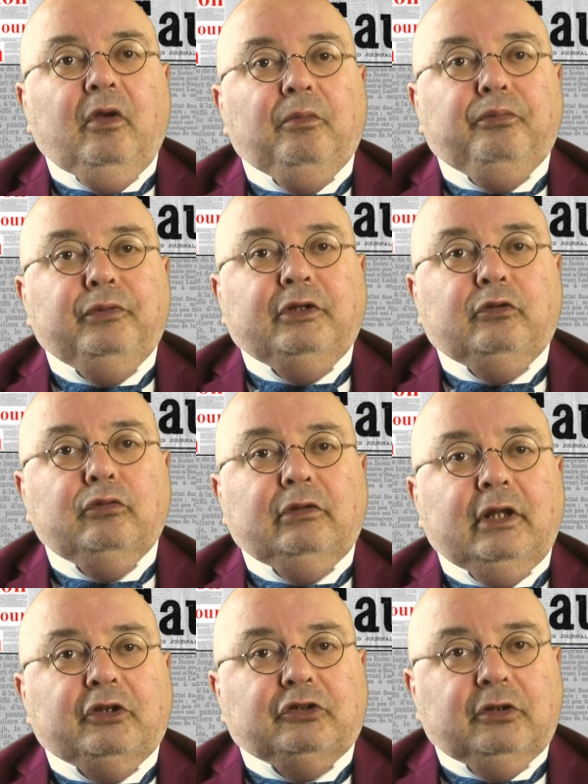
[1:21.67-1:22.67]
Puis
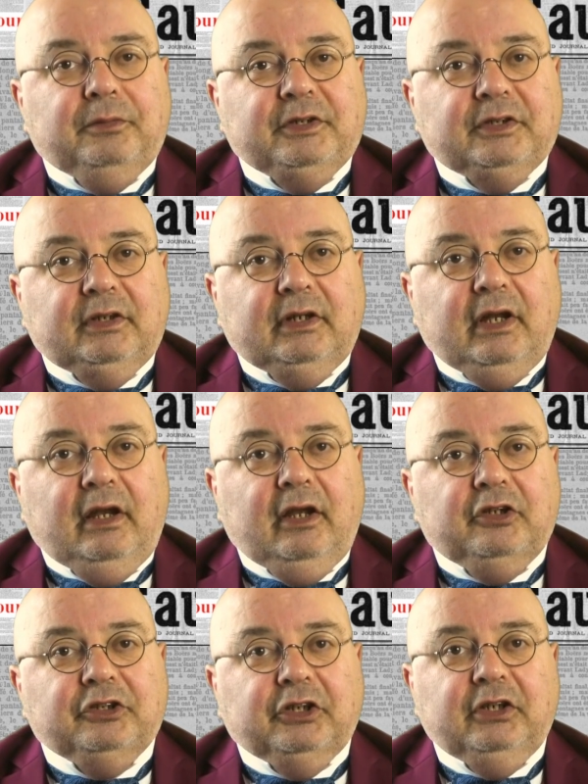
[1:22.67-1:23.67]
toute la chemiserie et la
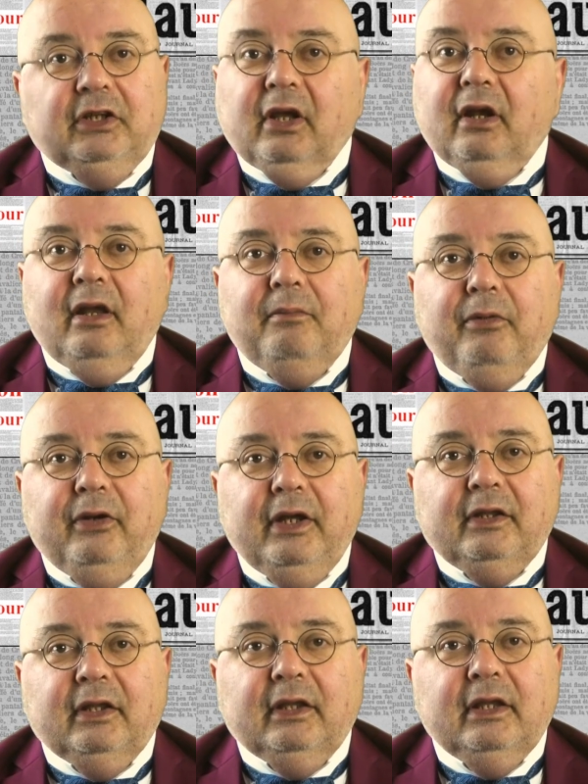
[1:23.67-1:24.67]
lingerie, la
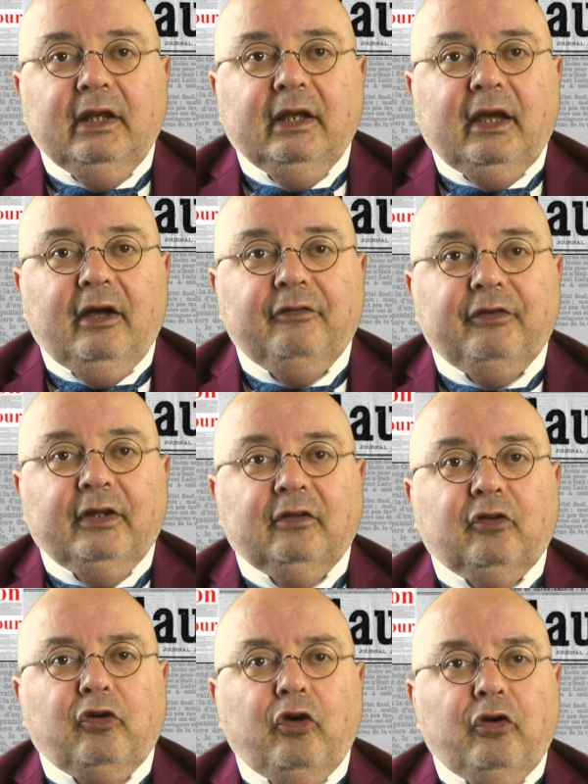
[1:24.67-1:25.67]
bonnetterie et les
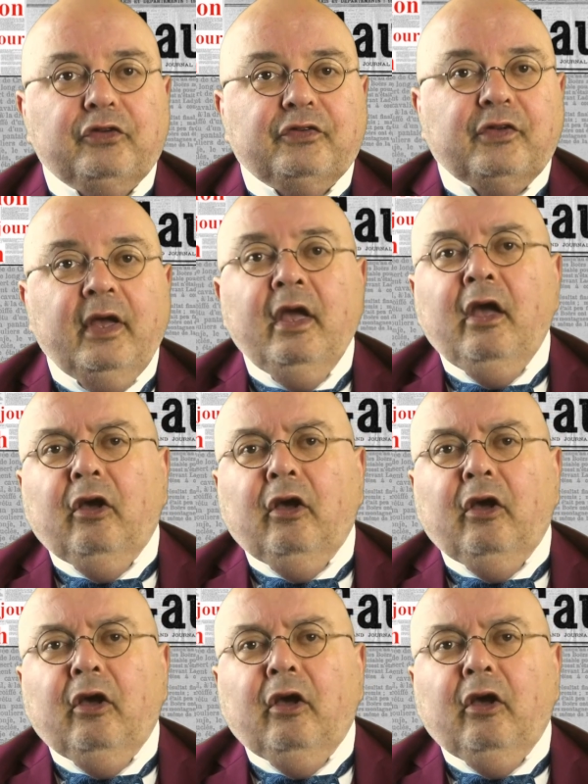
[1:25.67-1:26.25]
cravates, corsets,